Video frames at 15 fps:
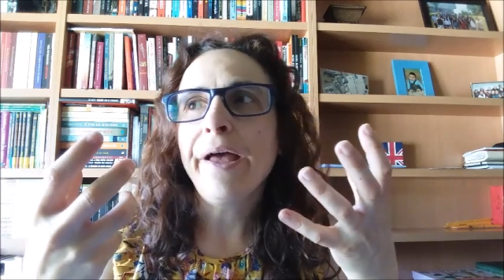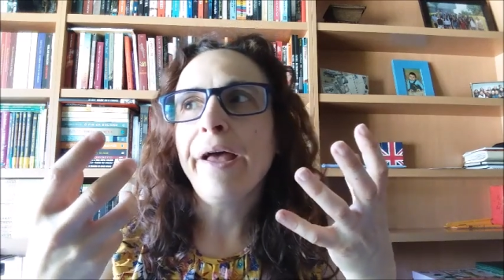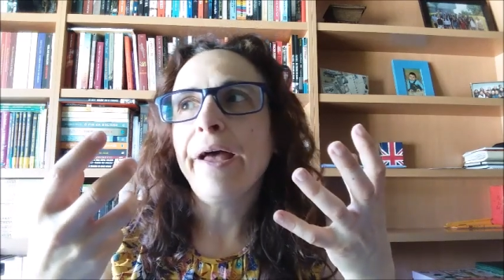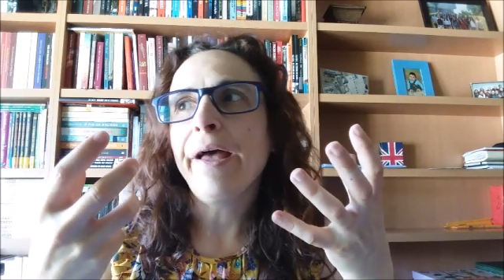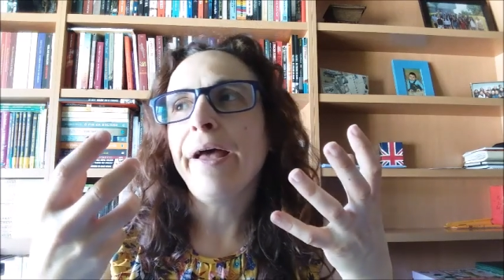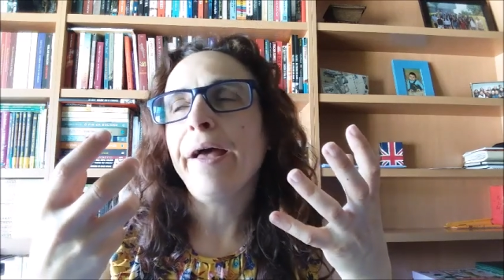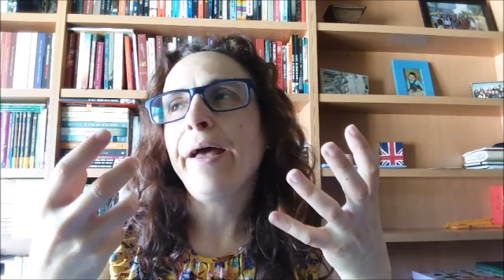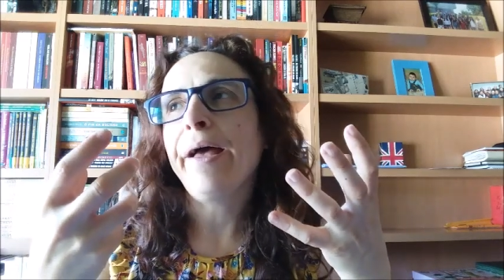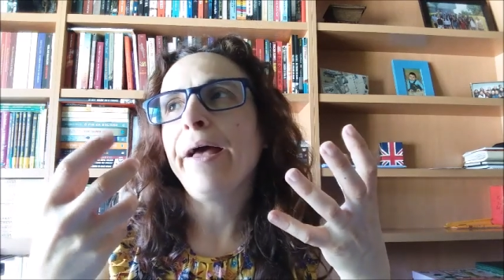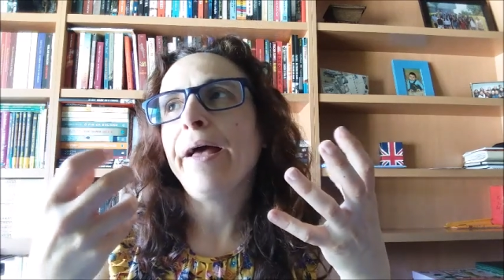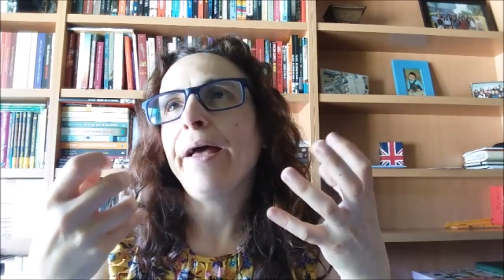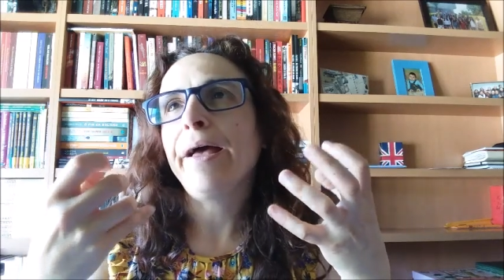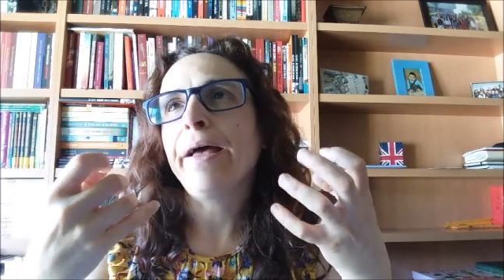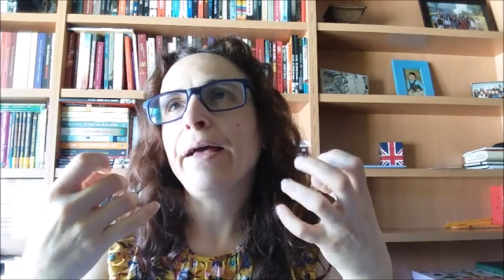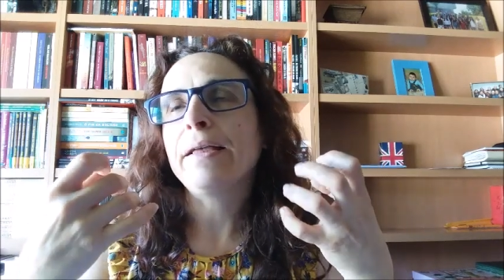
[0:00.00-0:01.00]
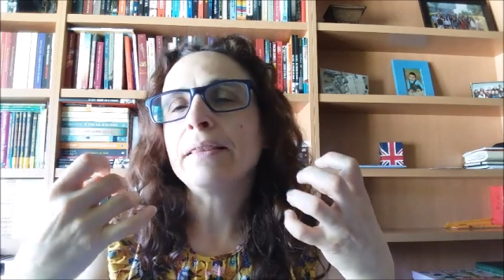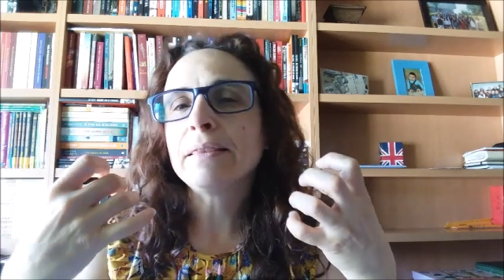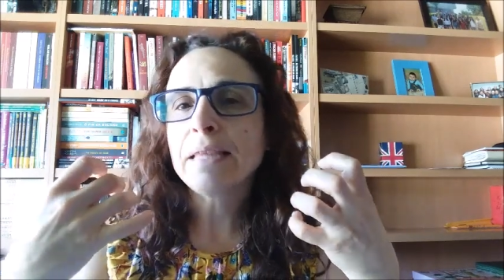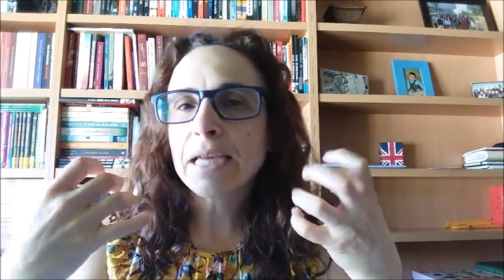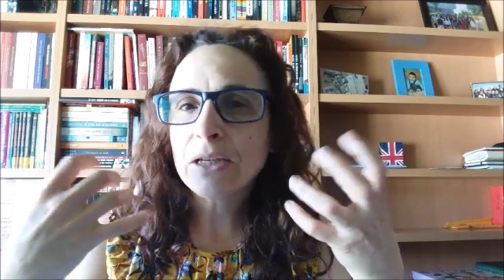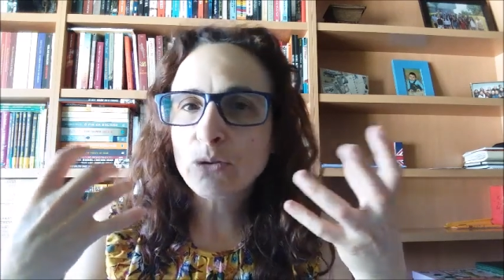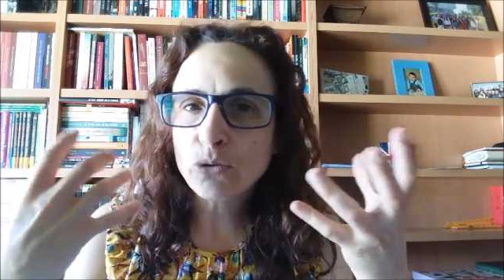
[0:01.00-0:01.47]

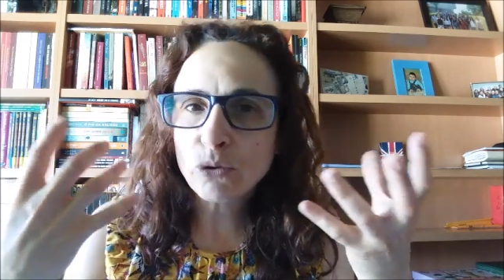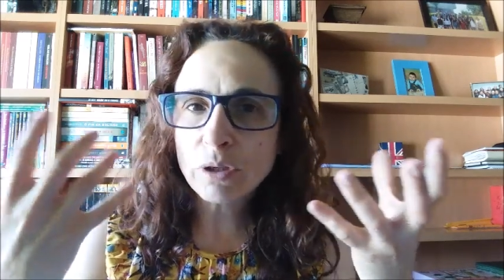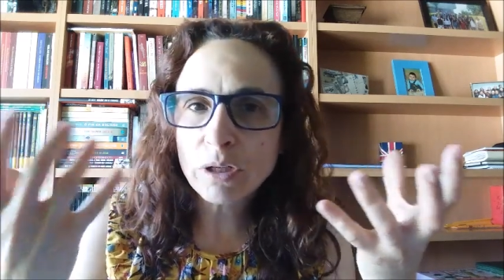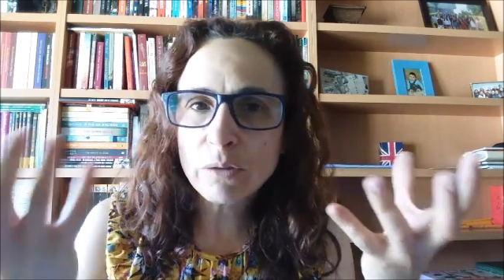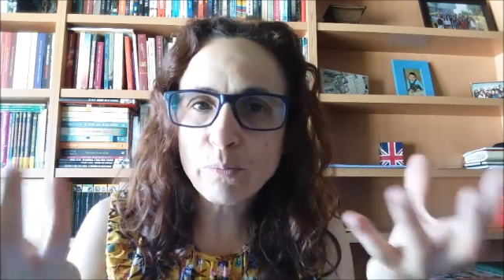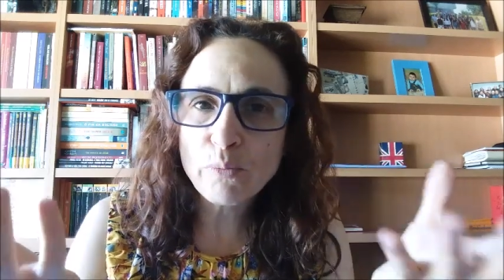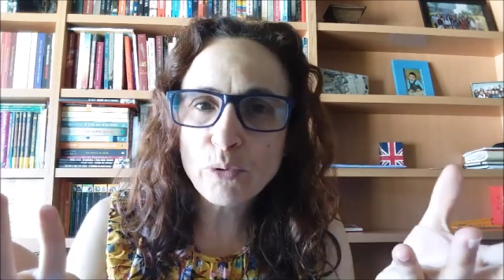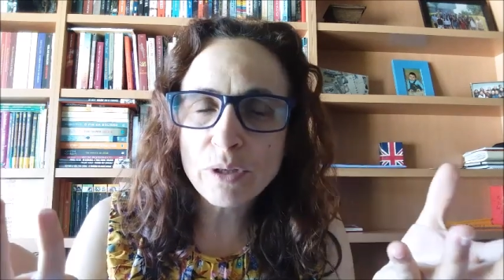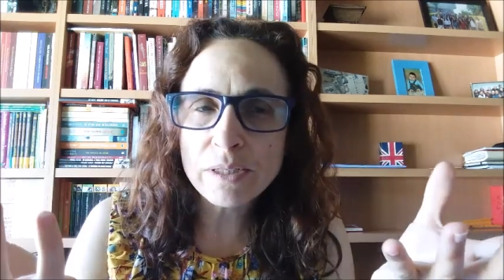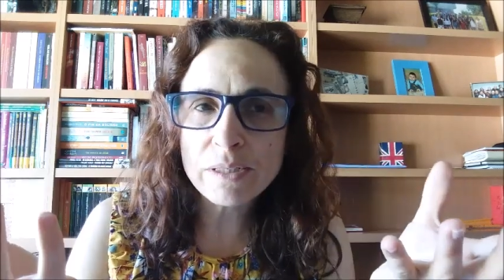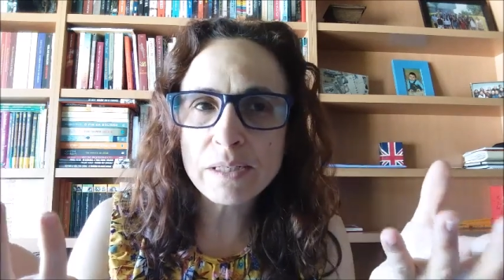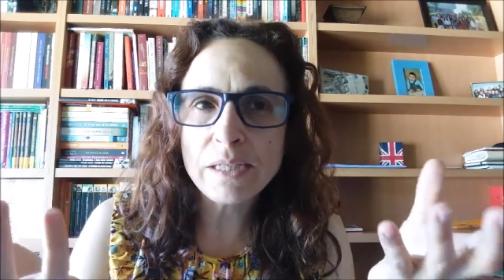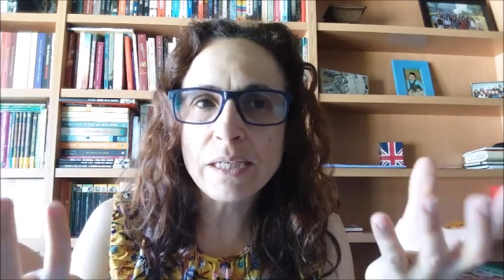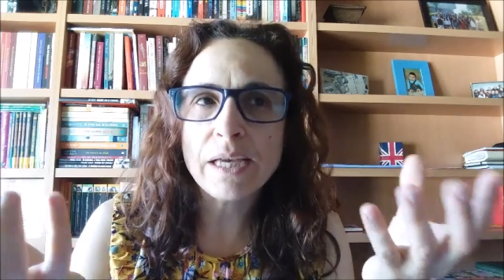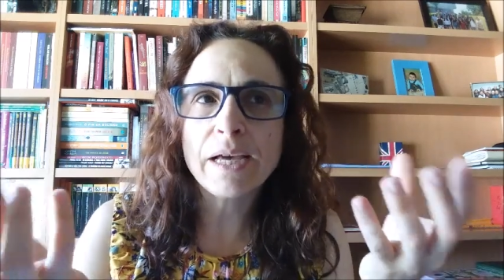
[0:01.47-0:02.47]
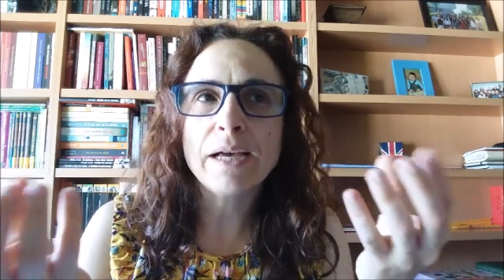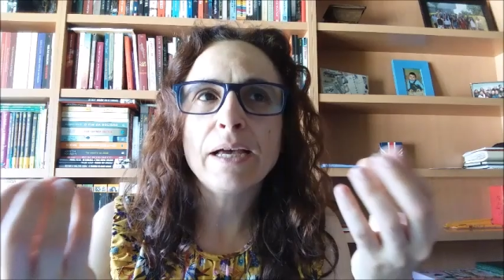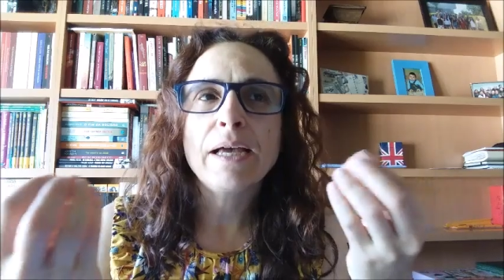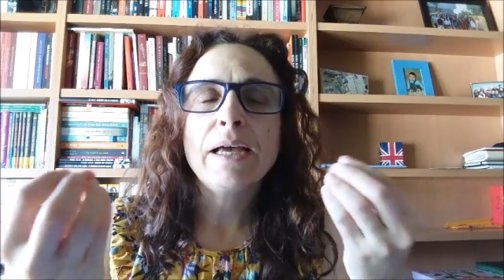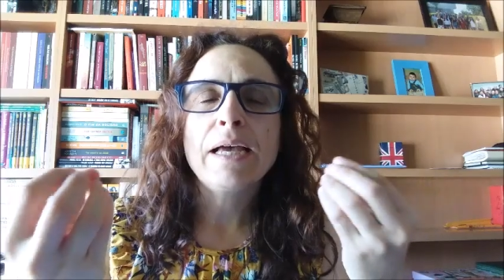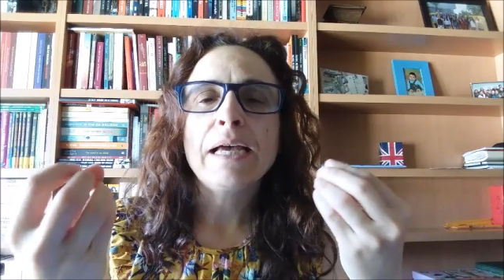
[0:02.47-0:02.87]
uh, leitora de poesia.